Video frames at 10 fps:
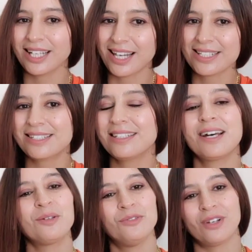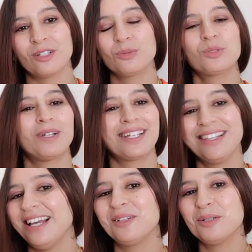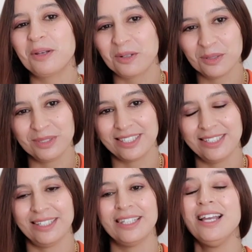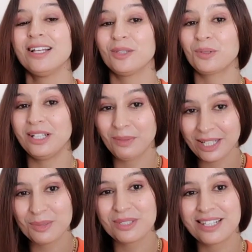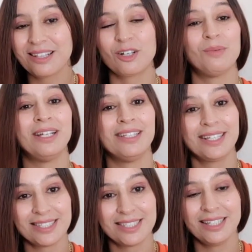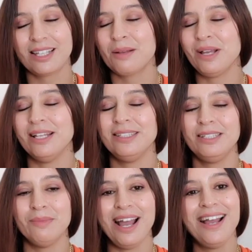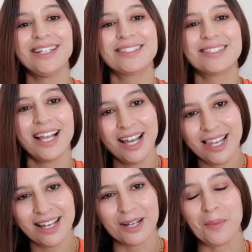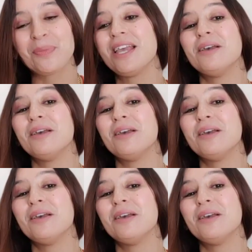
قرا السيناريو في راسو تبارك الله عليكم راكم ذكيين دونك اللي بغيت نوصل لكم ان داك السيد راه ما عندي معاه حتى علاقه